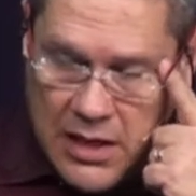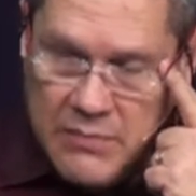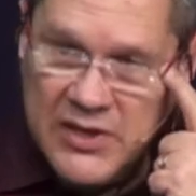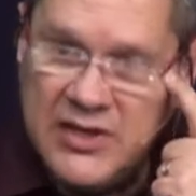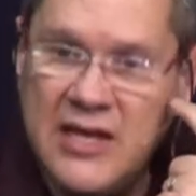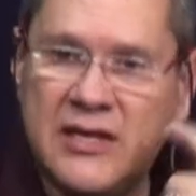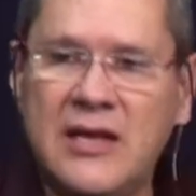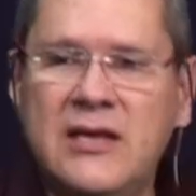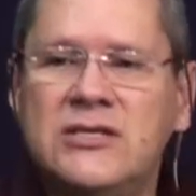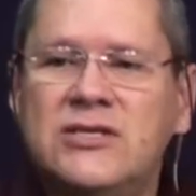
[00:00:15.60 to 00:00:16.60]
E
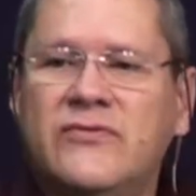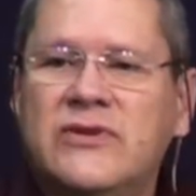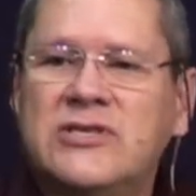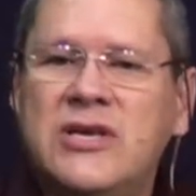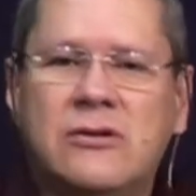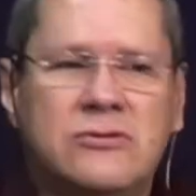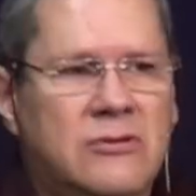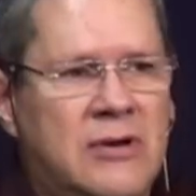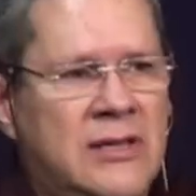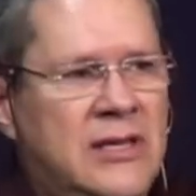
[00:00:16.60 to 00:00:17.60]
meditem nestes versículos
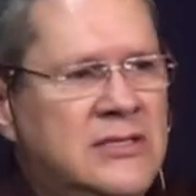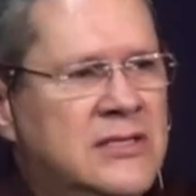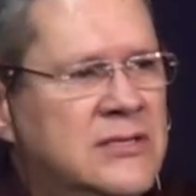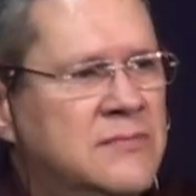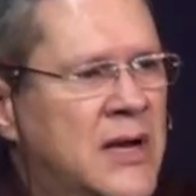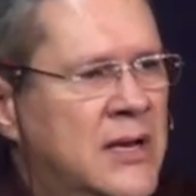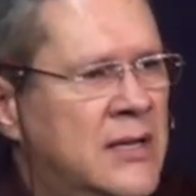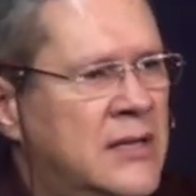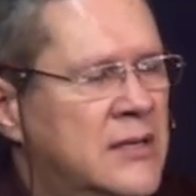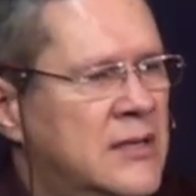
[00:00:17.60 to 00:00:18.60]
durante esta semana.